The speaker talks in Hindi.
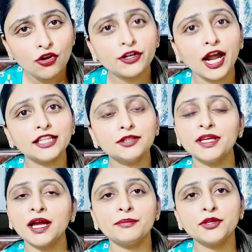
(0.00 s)
और रात
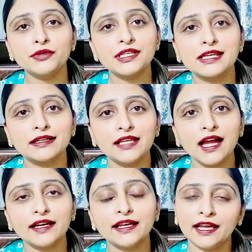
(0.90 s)
में अब क्योंकि
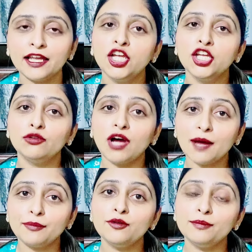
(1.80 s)
सर्दी आ गई है तो
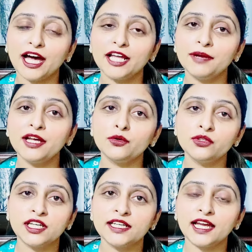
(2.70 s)
आपको बार बार
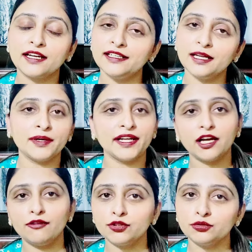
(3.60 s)
उठकर क्या करना
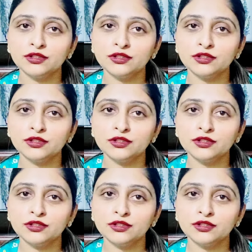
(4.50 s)
पड़ेगा वो